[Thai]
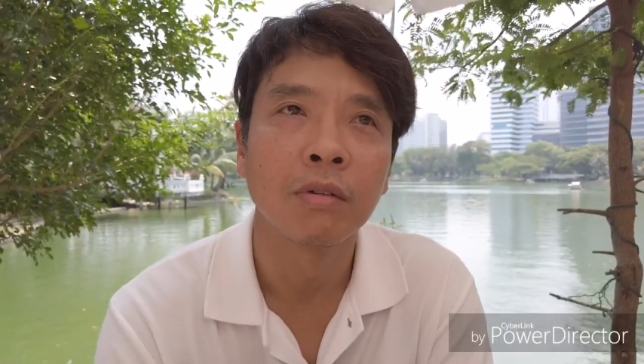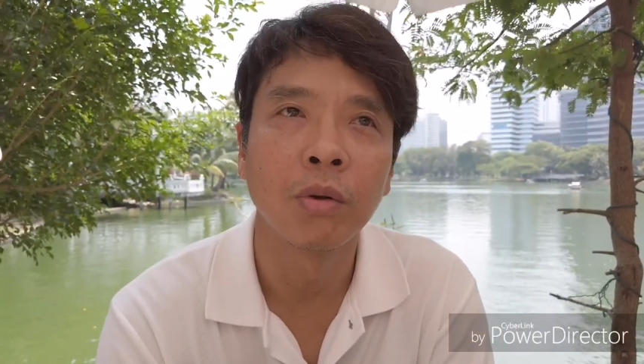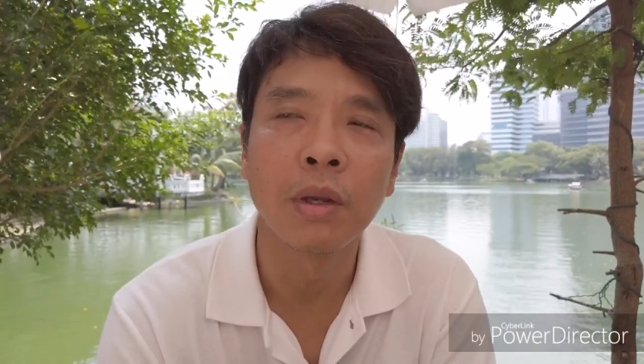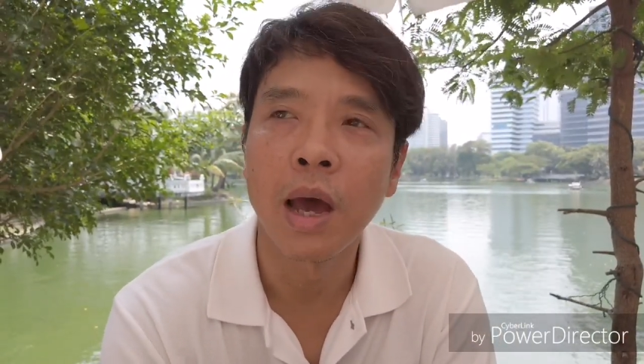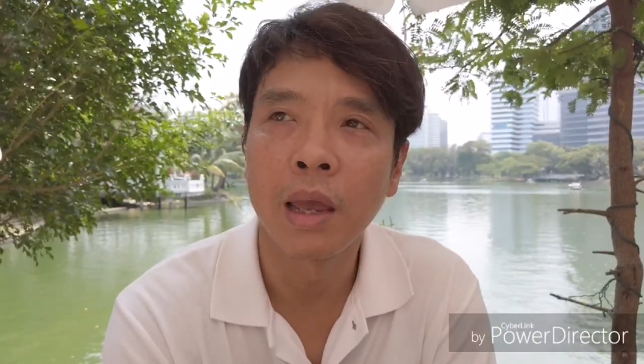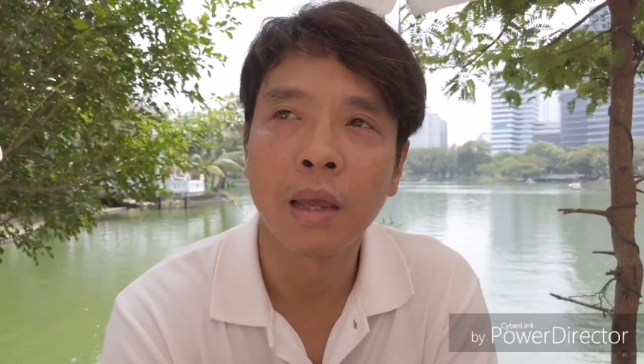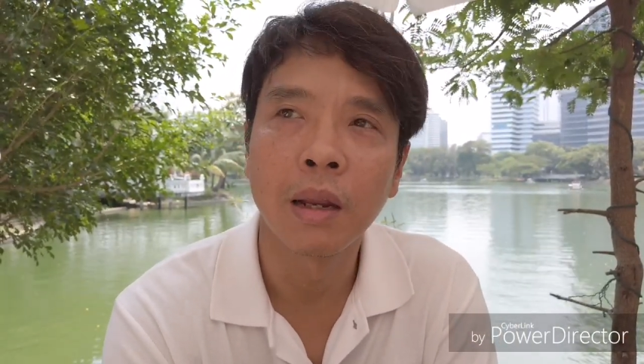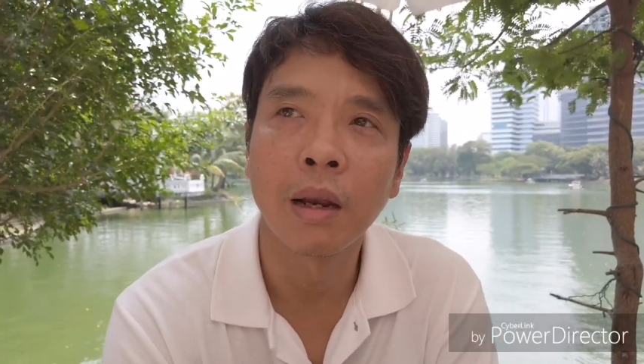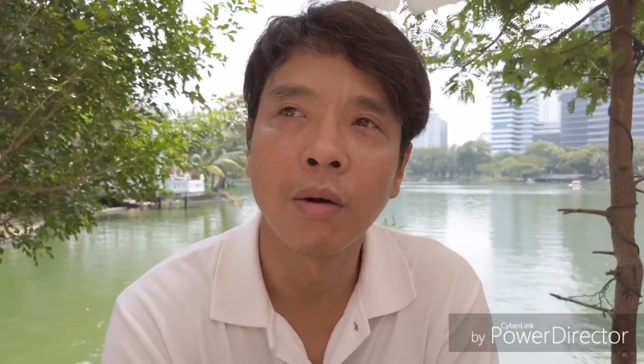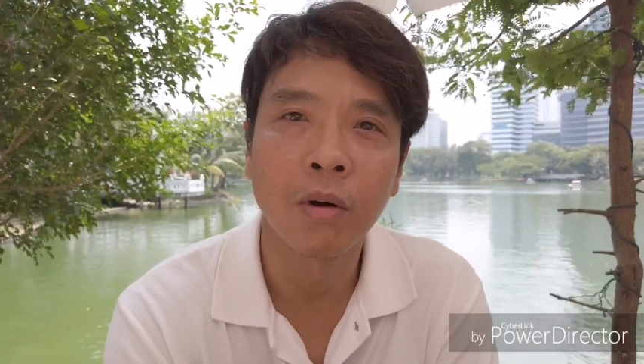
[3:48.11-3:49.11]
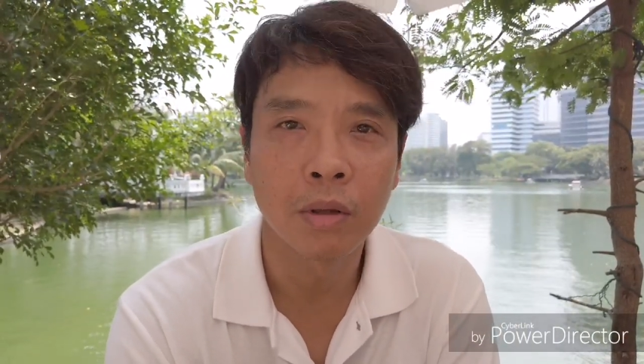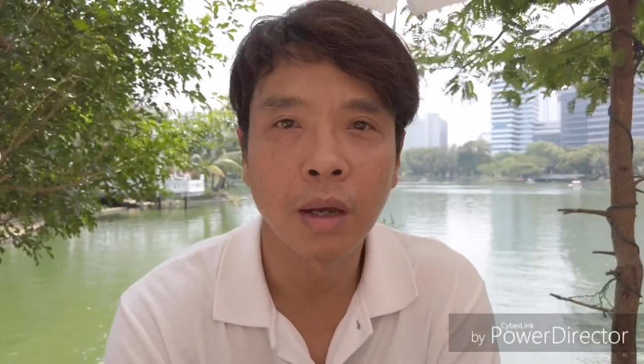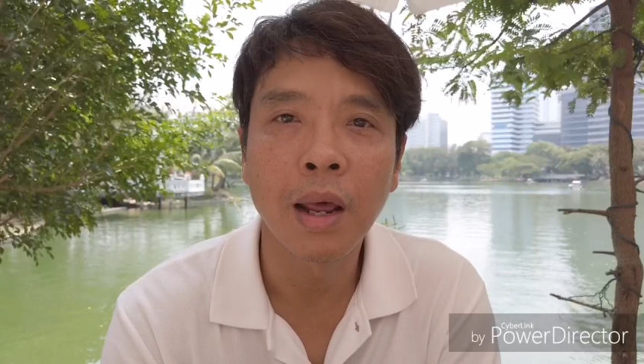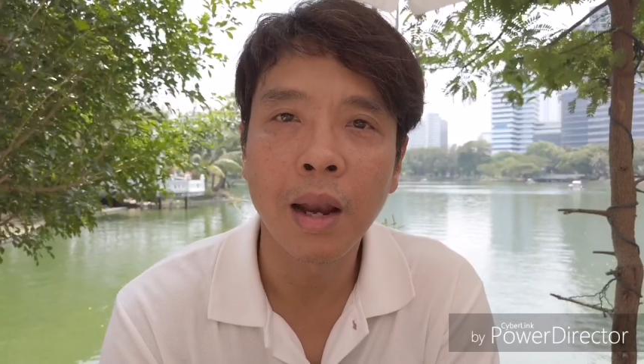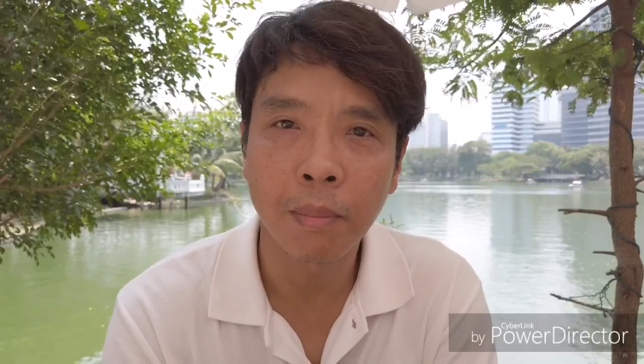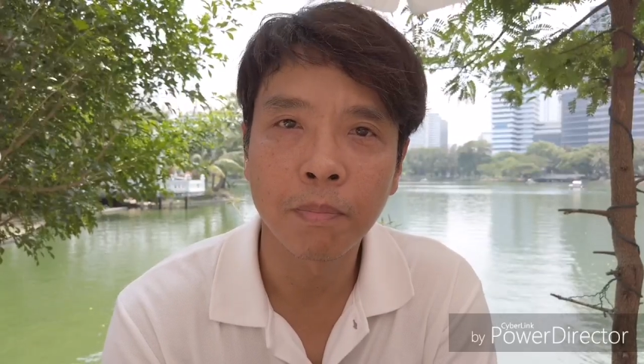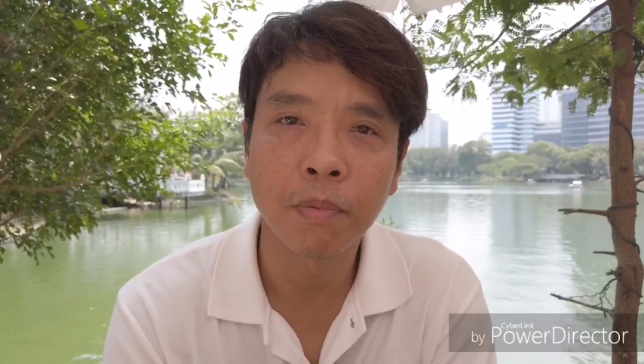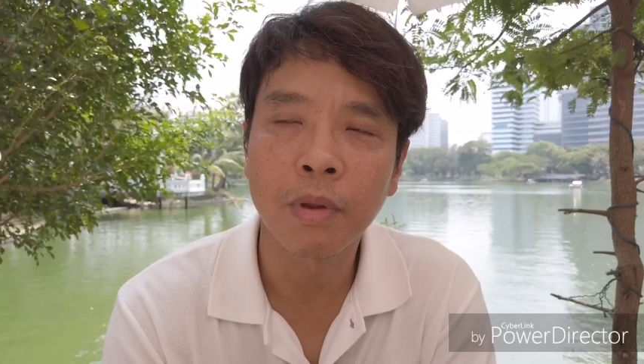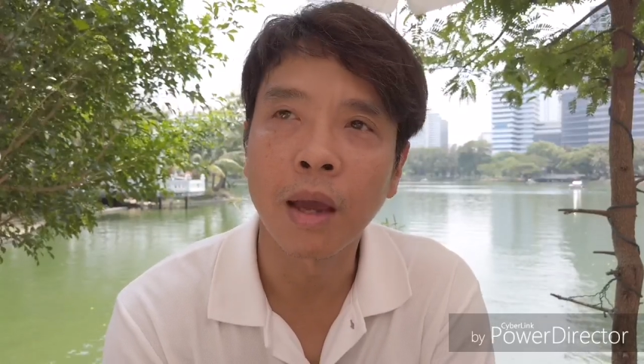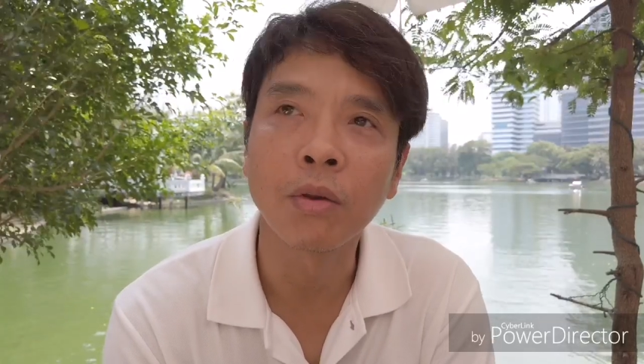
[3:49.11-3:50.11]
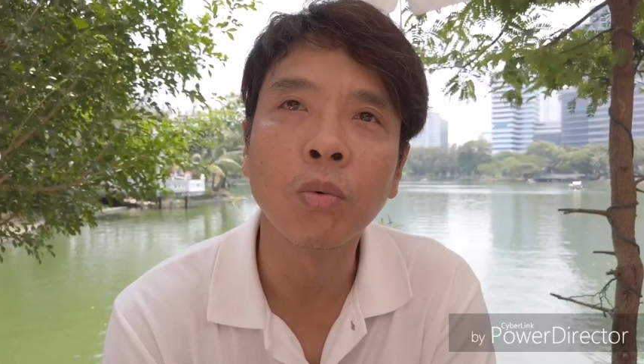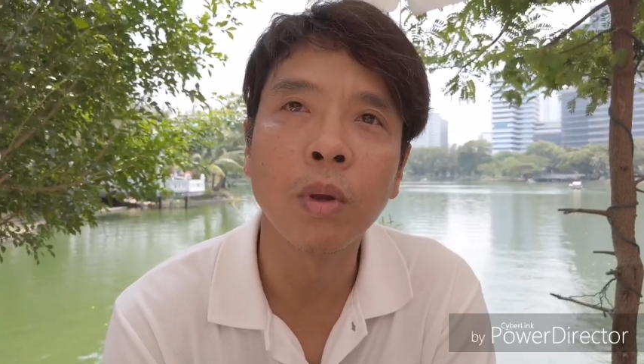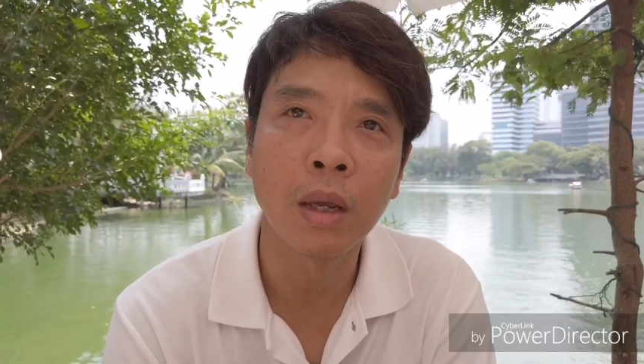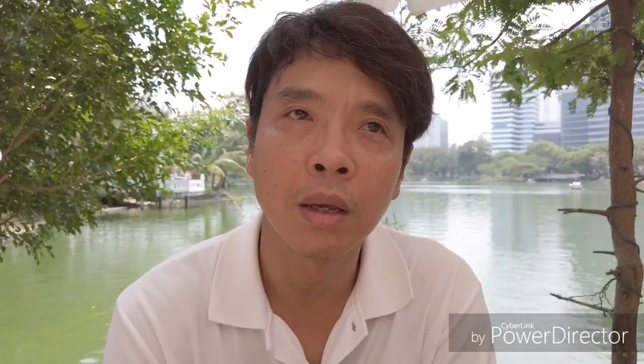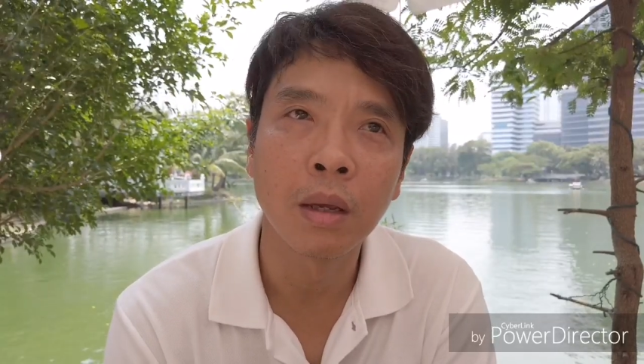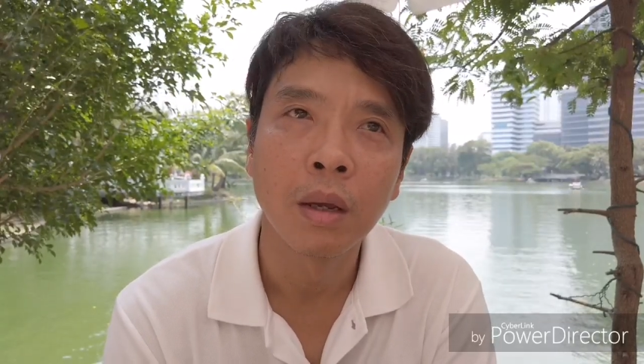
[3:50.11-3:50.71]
ส่วนใหญ่เราก็จะได้รับแสง UV